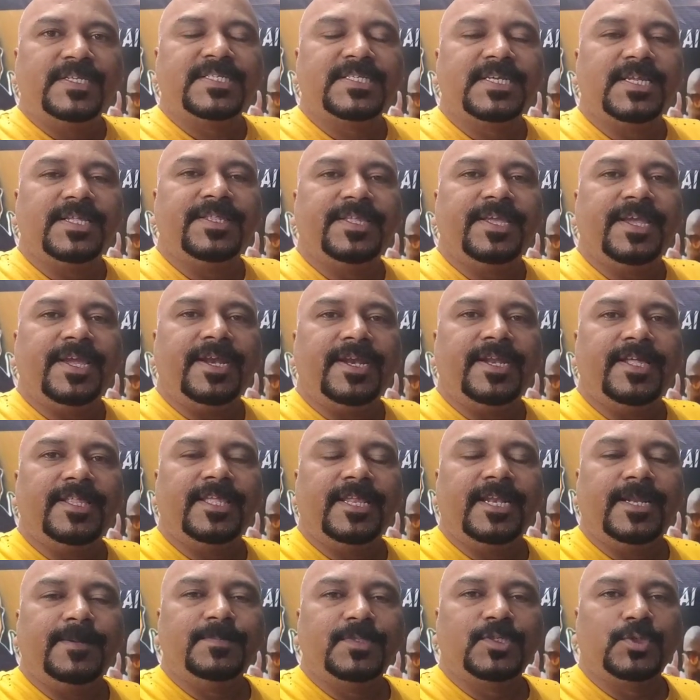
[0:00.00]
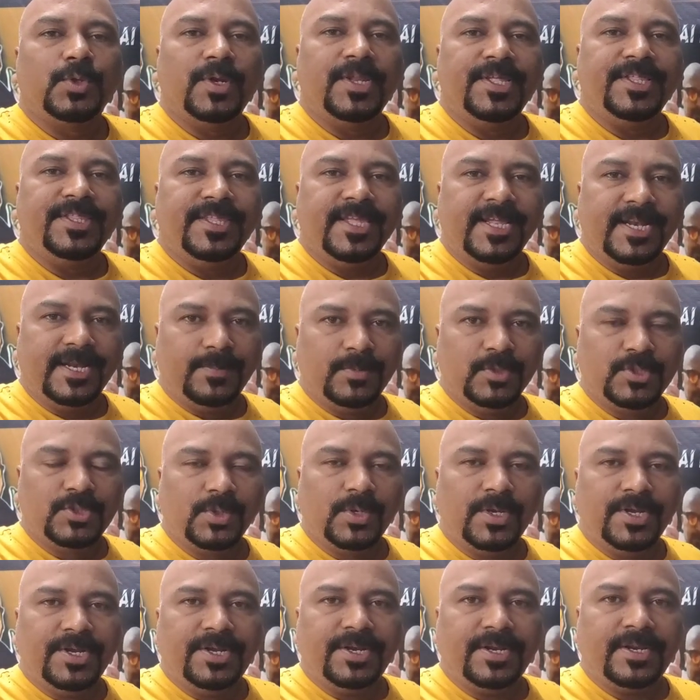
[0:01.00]
ஃபர்ஸ்ட்லேருந்து என்ன தினம் சொல்லி தினமும்
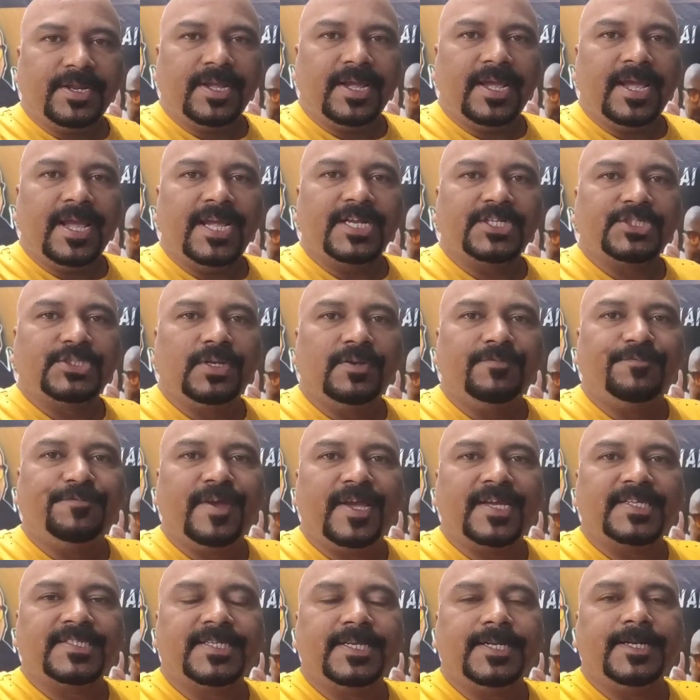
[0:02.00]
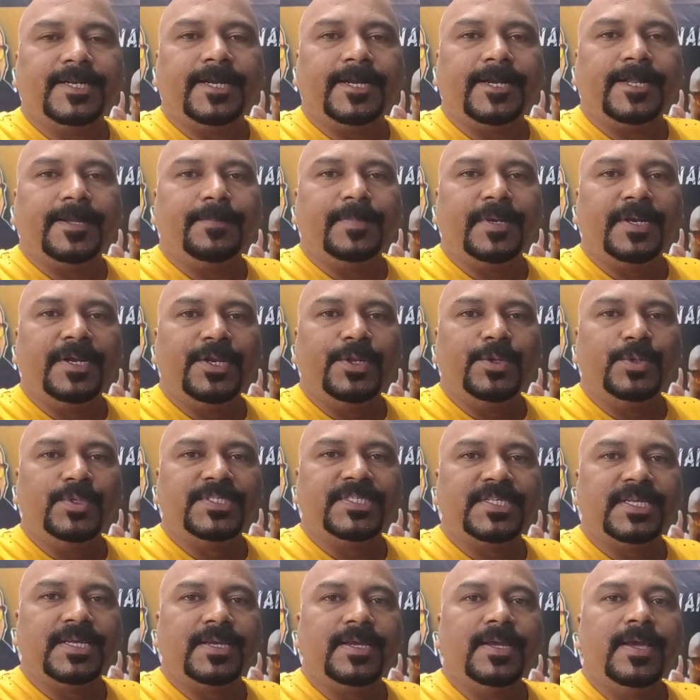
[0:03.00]
சொல்லிட்டு இருக்கேன் ஆக்சுவல் ஃபேக்ட்ஸ் என்டர்டைன்மெண்ட்
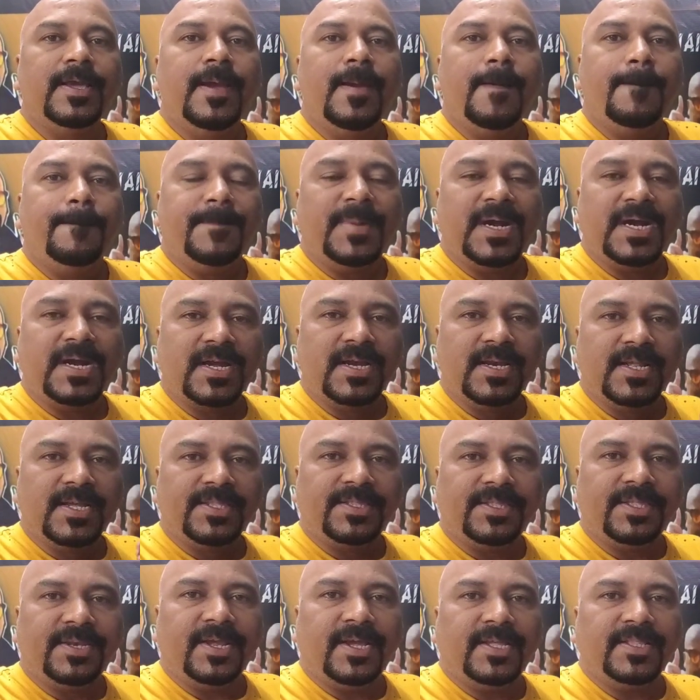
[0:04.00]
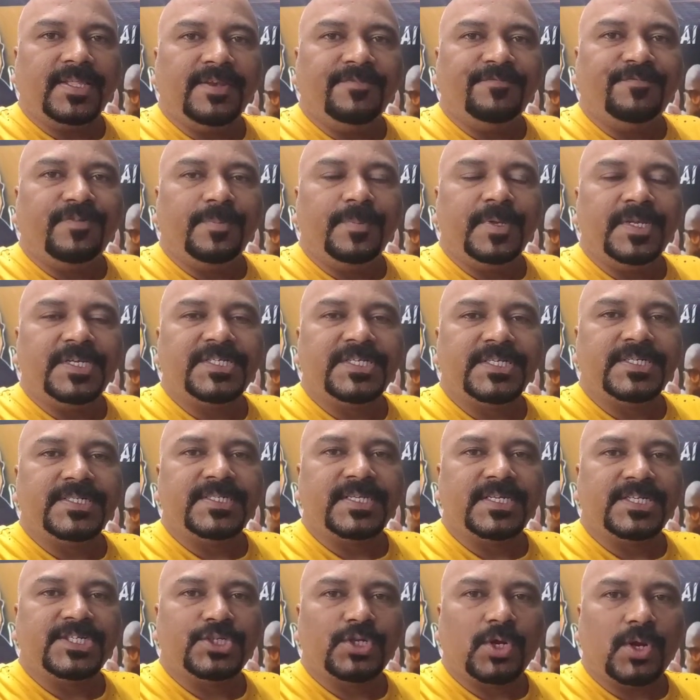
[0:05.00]
நியூஸு மக்களுக்கு தெரியாத
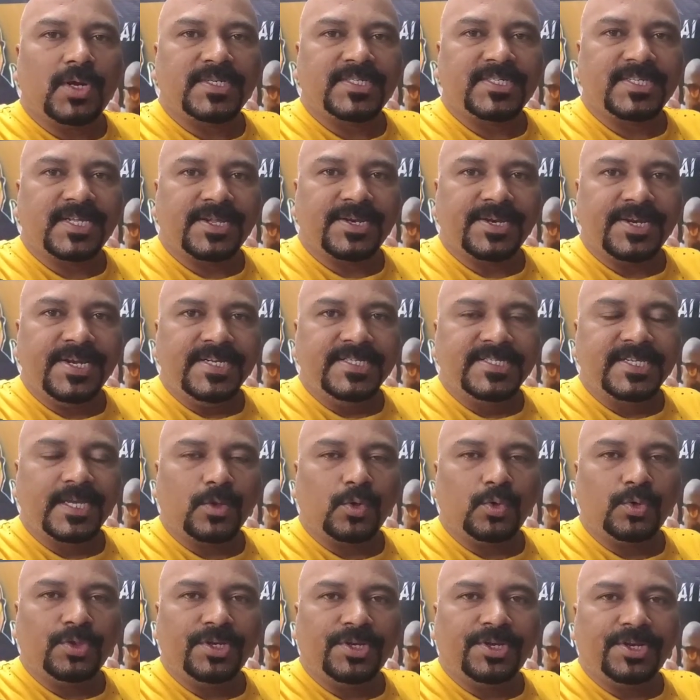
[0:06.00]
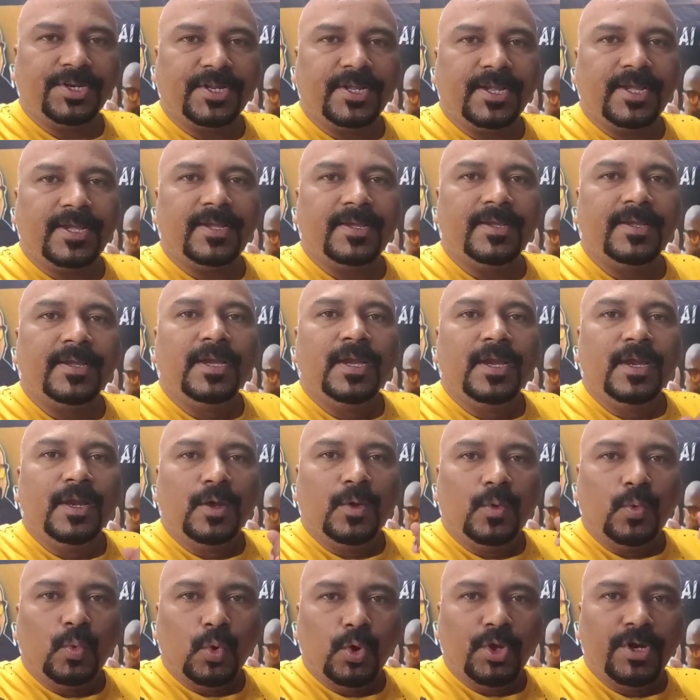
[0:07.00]
இன்ஃபர்மேஷன்ஸை ஷார்ட்ஸாக ரீல்ஸாக கொடுத்துட்ருக்கேன்
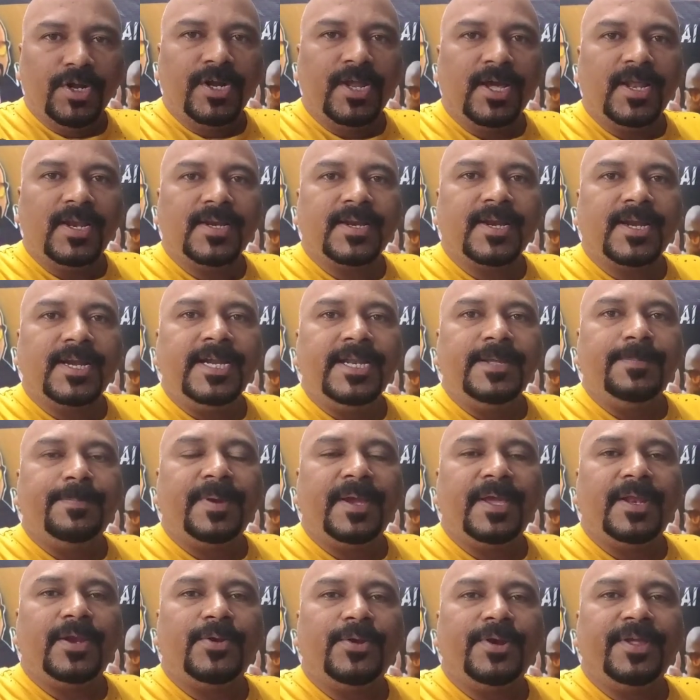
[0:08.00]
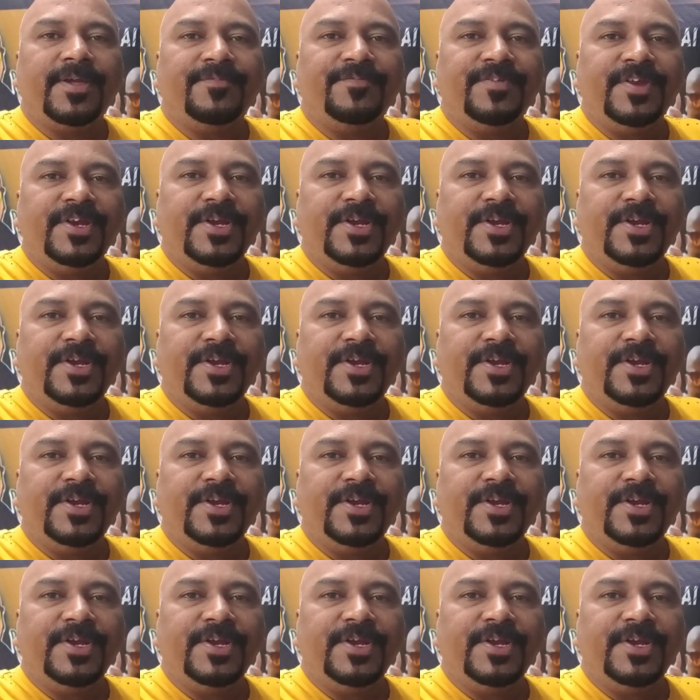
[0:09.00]
ஒரு நாள் கண்டிப்பாக என்னுடைய